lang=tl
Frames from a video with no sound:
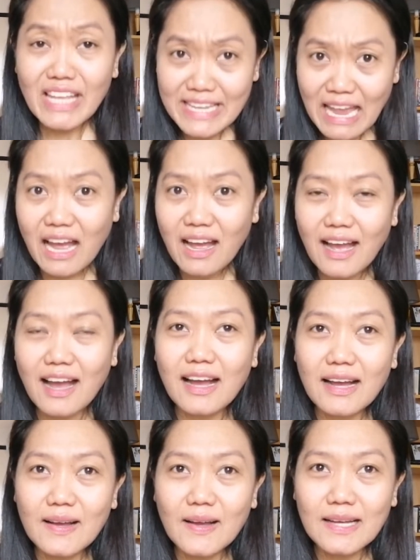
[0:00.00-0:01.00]
yeah,
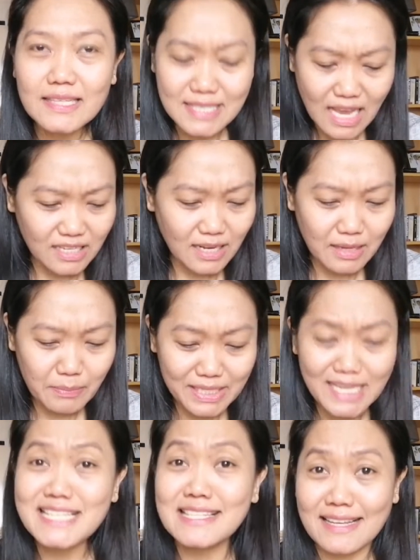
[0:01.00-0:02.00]
uh, sana
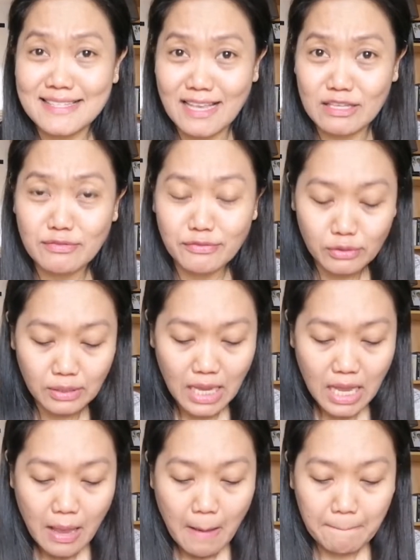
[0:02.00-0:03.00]
maging successful
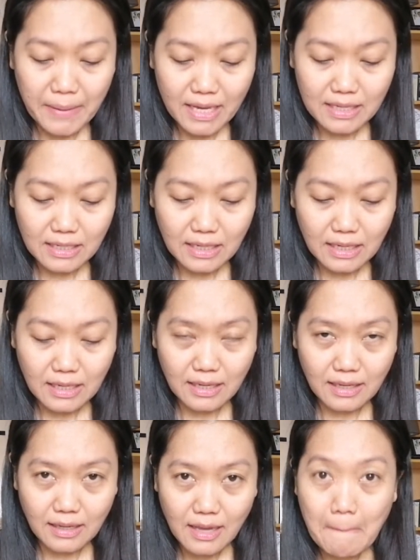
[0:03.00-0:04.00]

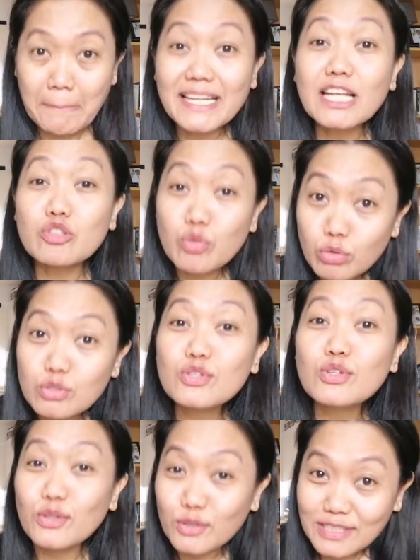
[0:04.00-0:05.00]
para maging
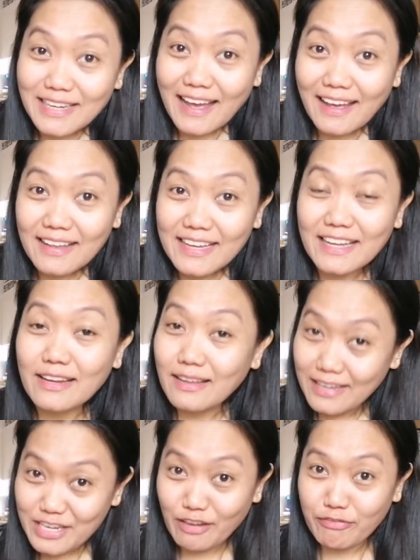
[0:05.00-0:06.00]
sunod-sunod na
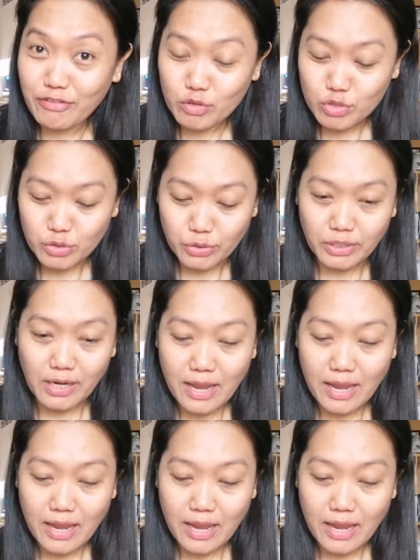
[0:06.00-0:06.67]
eh, in, the future.